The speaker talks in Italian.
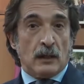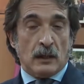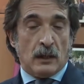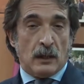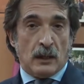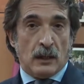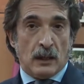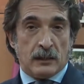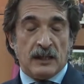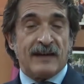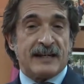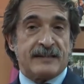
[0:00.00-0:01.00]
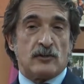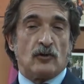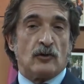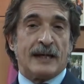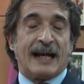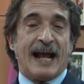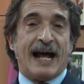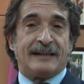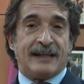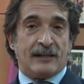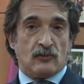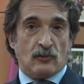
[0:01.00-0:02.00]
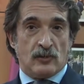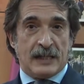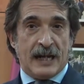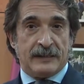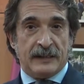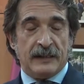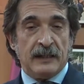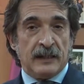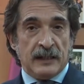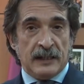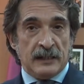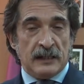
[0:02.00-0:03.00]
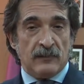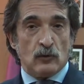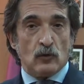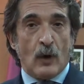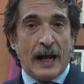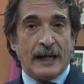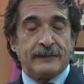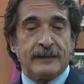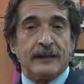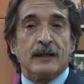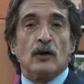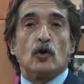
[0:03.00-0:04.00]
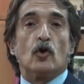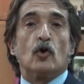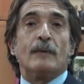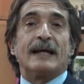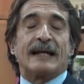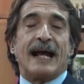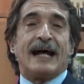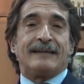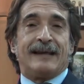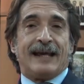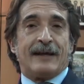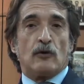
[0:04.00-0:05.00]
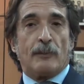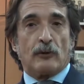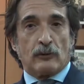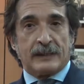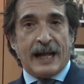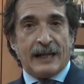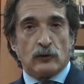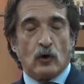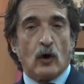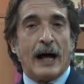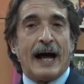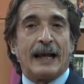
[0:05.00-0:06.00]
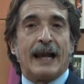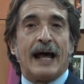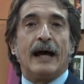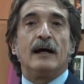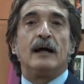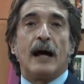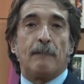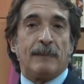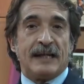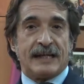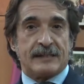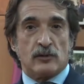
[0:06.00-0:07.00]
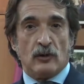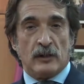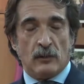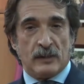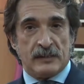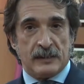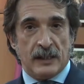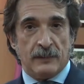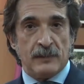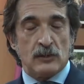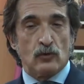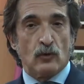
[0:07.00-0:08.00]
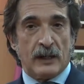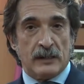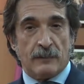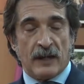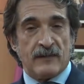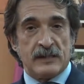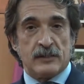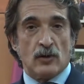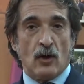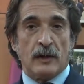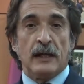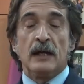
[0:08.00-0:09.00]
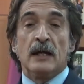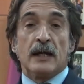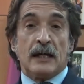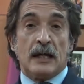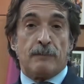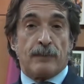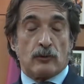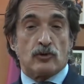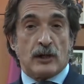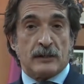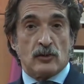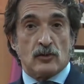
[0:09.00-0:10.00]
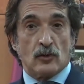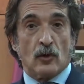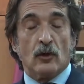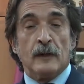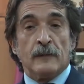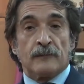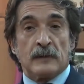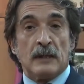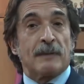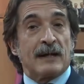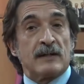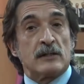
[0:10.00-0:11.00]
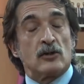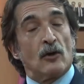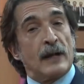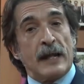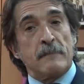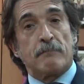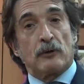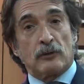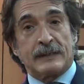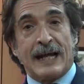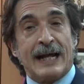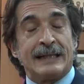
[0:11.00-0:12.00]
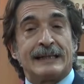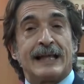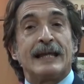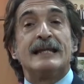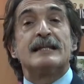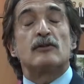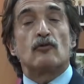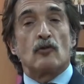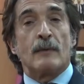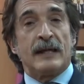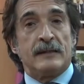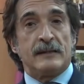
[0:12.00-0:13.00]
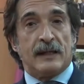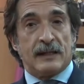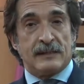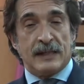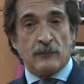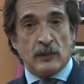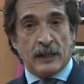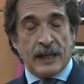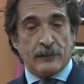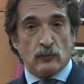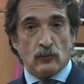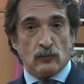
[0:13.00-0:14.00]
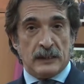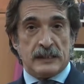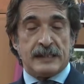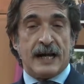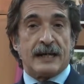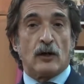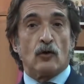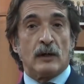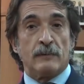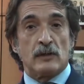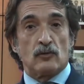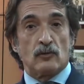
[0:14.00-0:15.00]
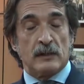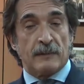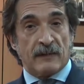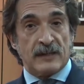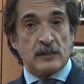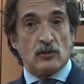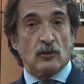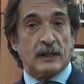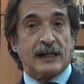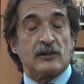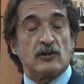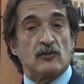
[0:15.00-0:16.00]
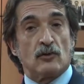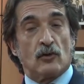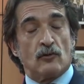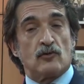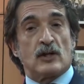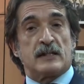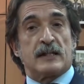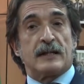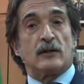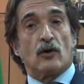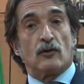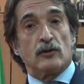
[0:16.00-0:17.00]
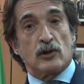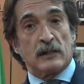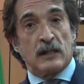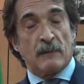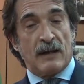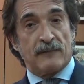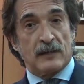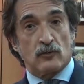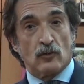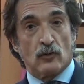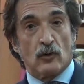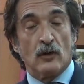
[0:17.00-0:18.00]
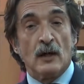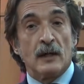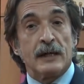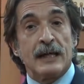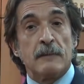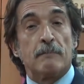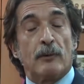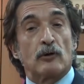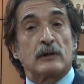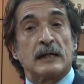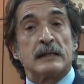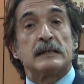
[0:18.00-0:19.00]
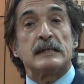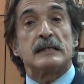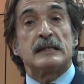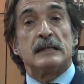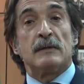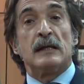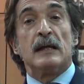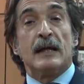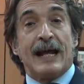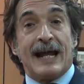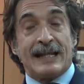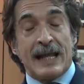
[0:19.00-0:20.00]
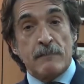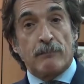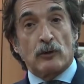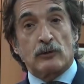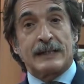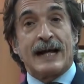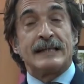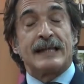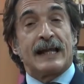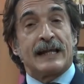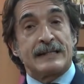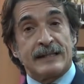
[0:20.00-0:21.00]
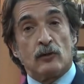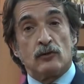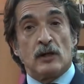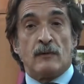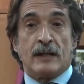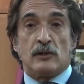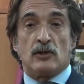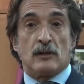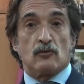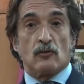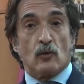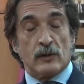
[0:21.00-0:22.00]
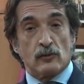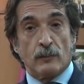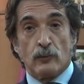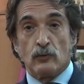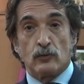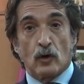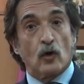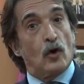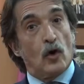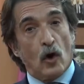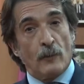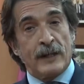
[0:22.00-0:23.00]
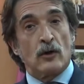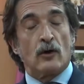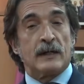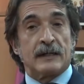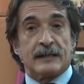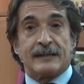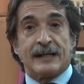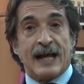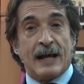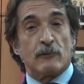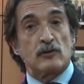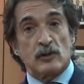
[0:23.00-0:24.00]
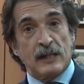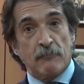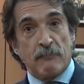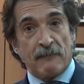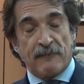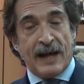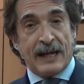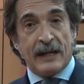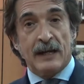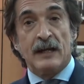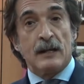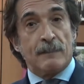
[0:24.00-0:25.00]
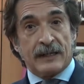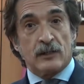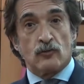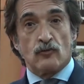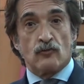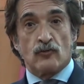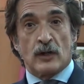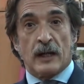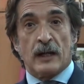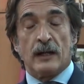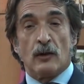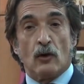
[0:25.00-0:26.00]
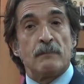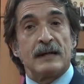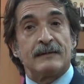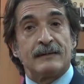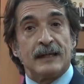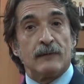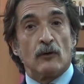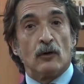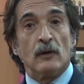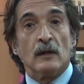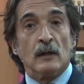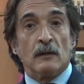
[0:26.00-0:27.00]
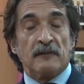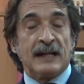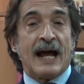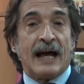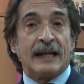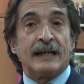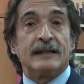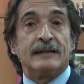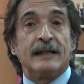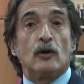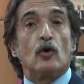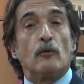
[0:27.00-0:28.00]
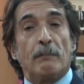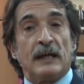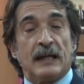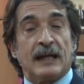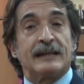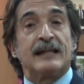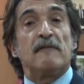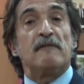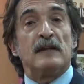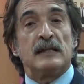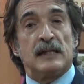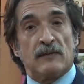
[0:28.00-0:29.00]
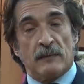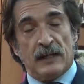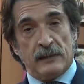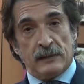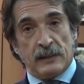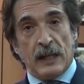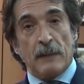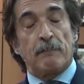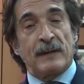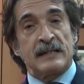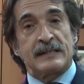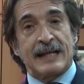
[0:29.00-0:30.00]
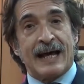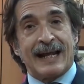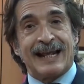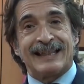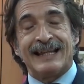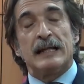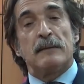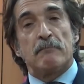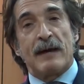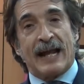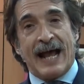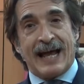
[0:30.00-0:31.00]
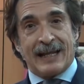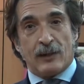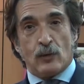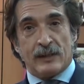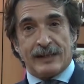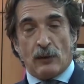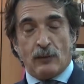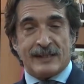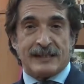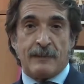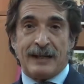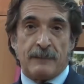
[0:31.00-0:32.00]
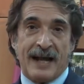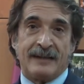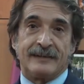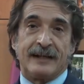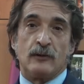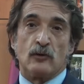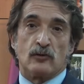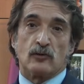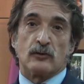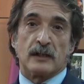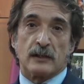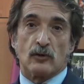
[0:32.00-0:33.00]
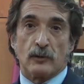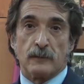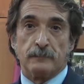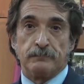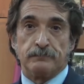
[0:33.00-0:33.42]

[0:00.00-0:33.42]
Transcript: Eh, diversi sono i reati che sono stati individuati come reati che hanno portato appunto all'applicazione di queste misure di prevenzione, il processo di prevenzione è importante, gli strumenti che siamo in grado di utilizzare con le misure di prevenzione che ci sono concesse dal codice antimafia sono importantissimi ed è importante che si continui ad agire su questo punto come noi riteniamo si debba fare per raggiungere l'obiettivo finale di colpire definitivamente e pensare di liberare da questa mala pianta il nostro territorio.